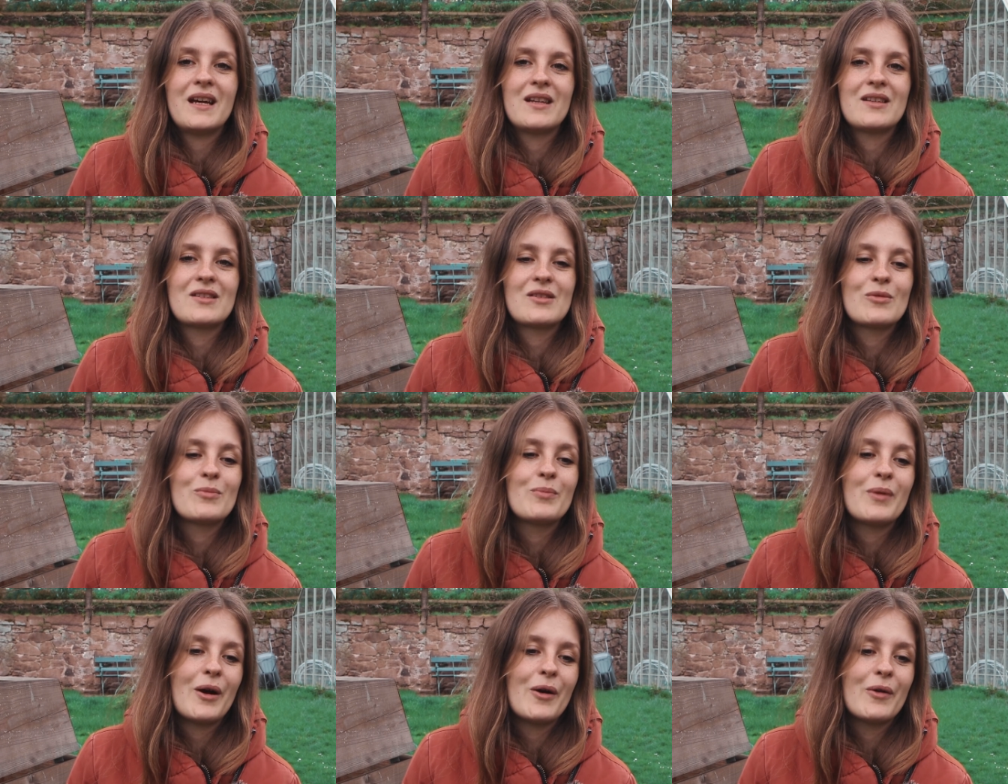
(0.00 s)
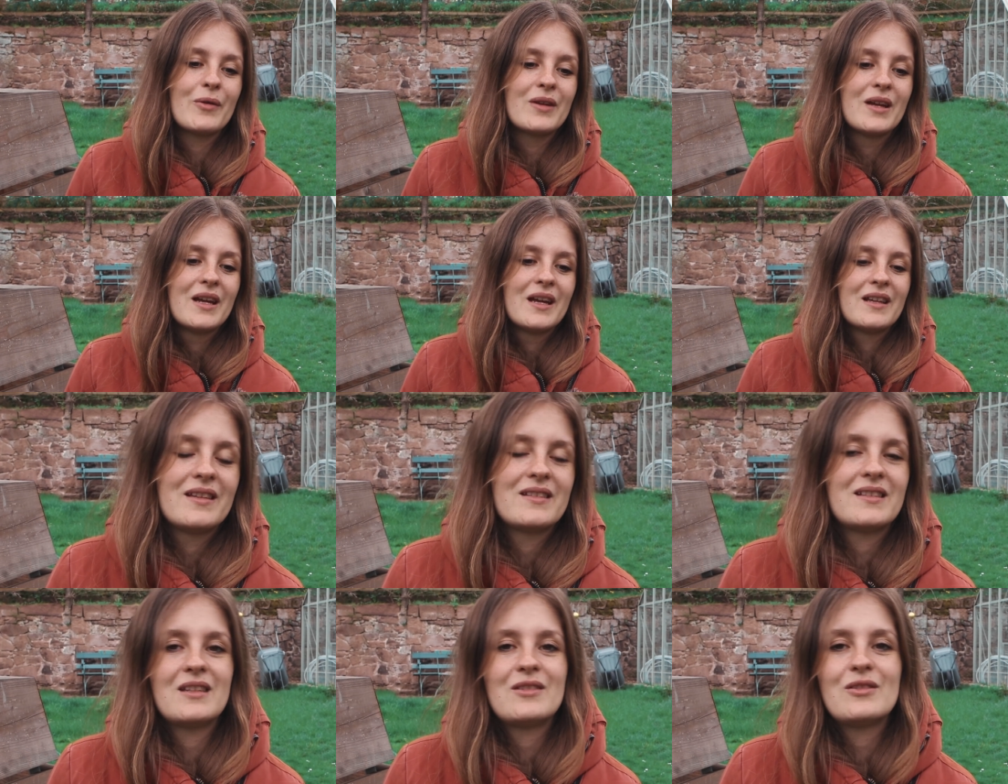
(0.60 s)
anzubauen.
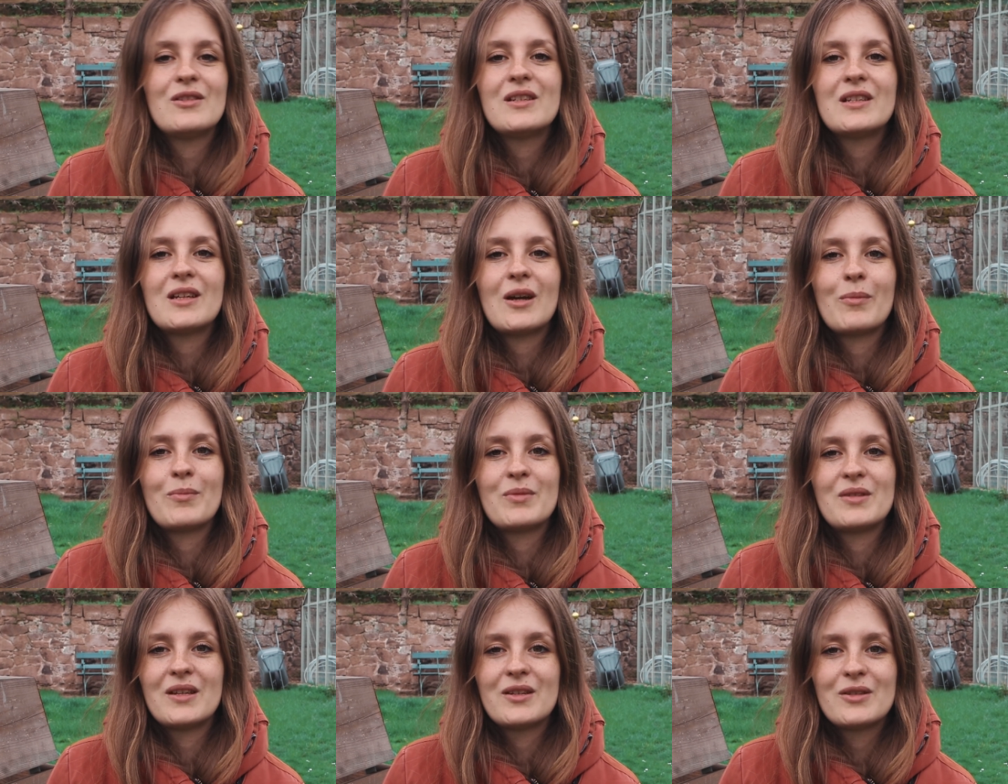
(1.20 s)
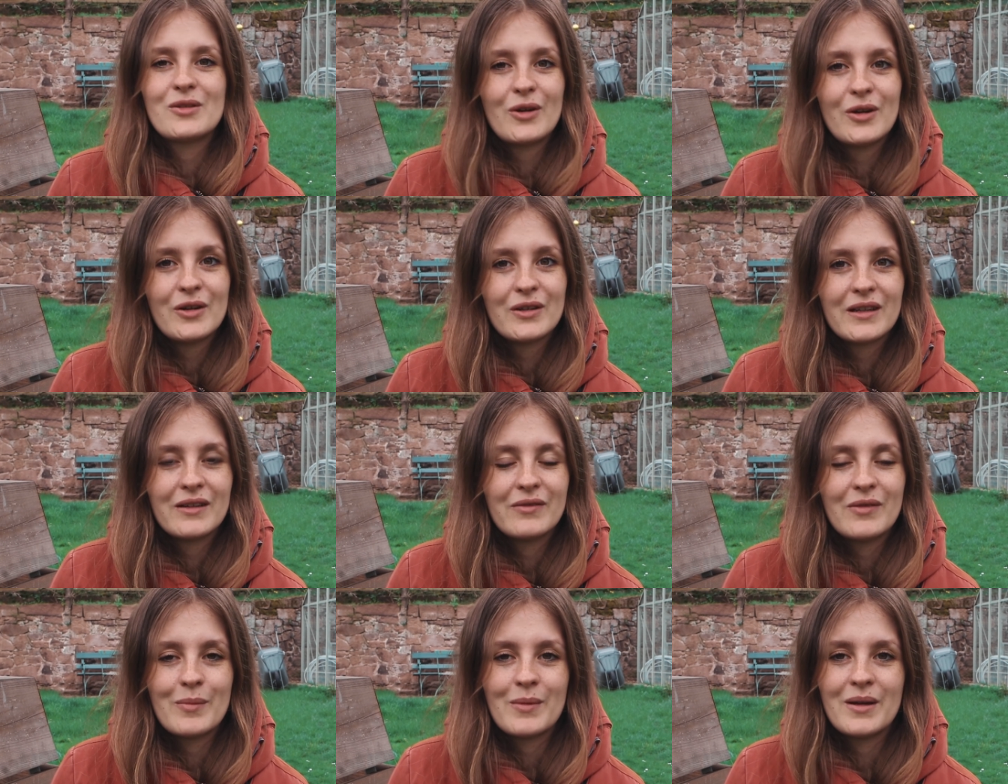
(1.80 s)
Ist natürlich auch ein bisschen
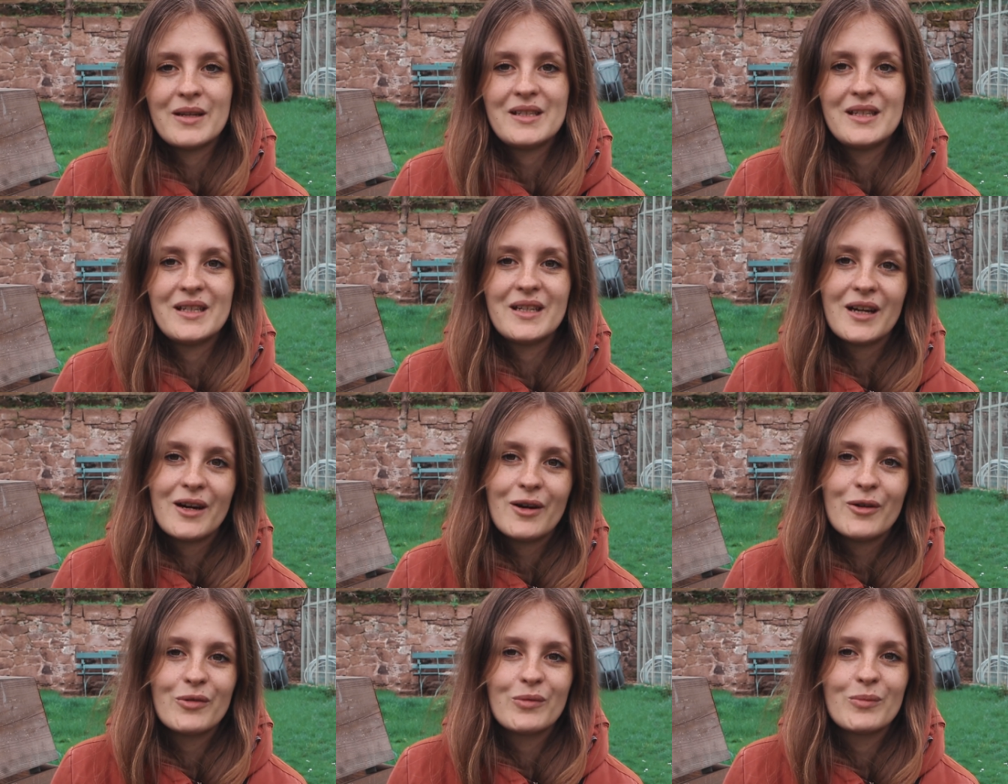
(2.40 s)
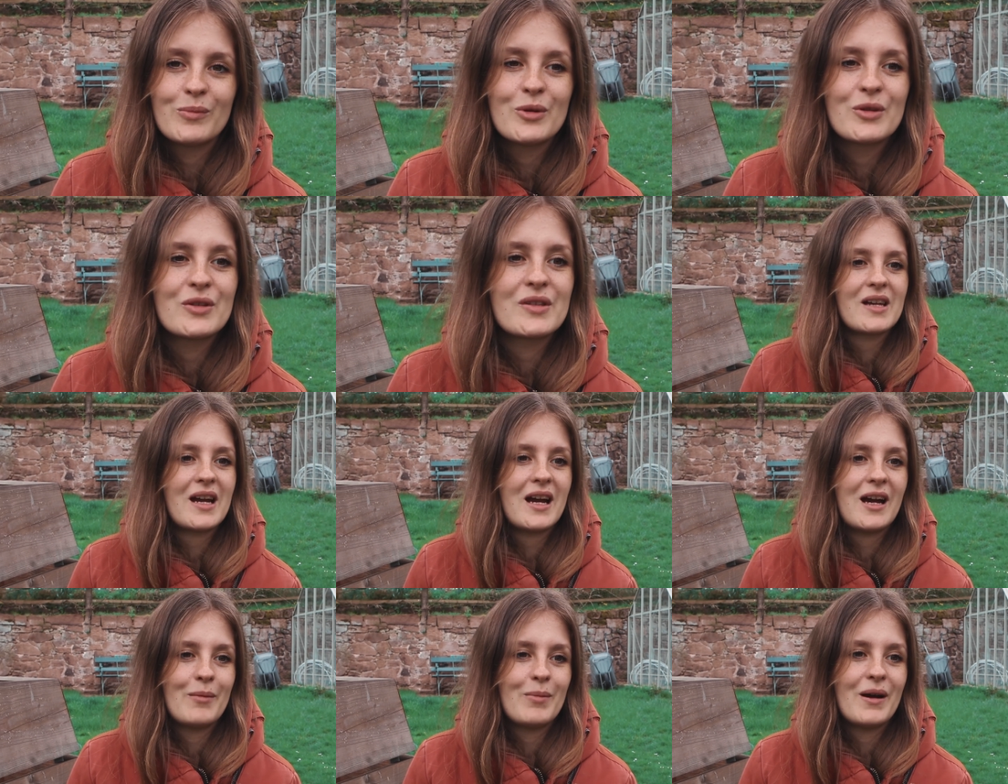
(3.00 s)
teurer, wenn man die kaufen
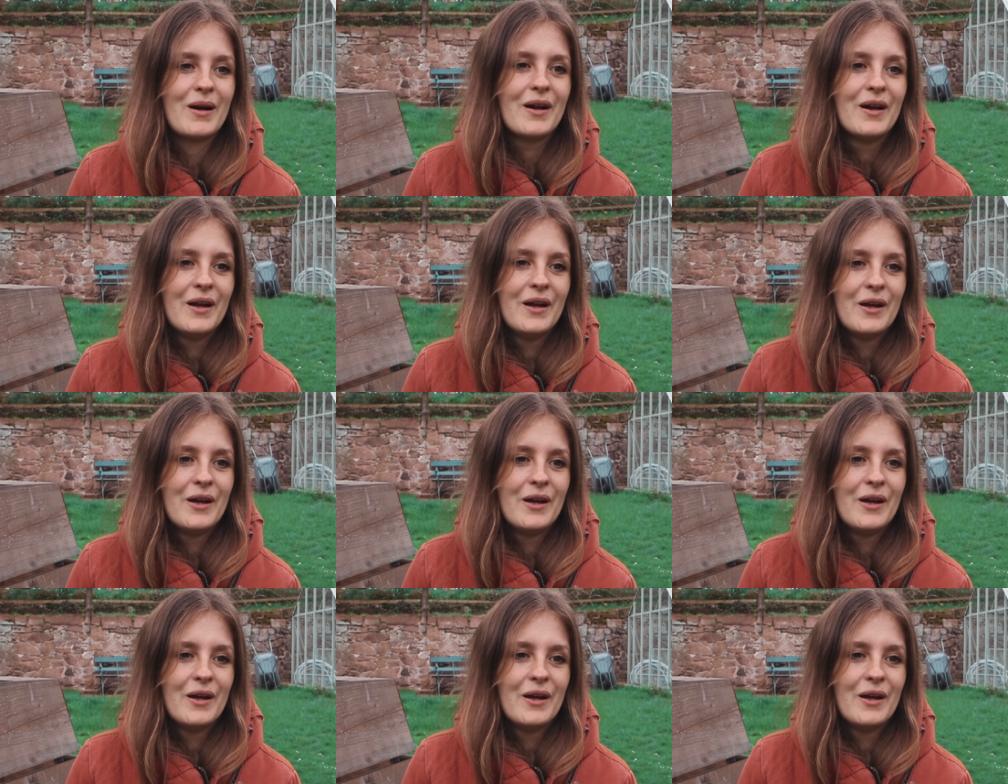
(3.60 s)
muss. Aber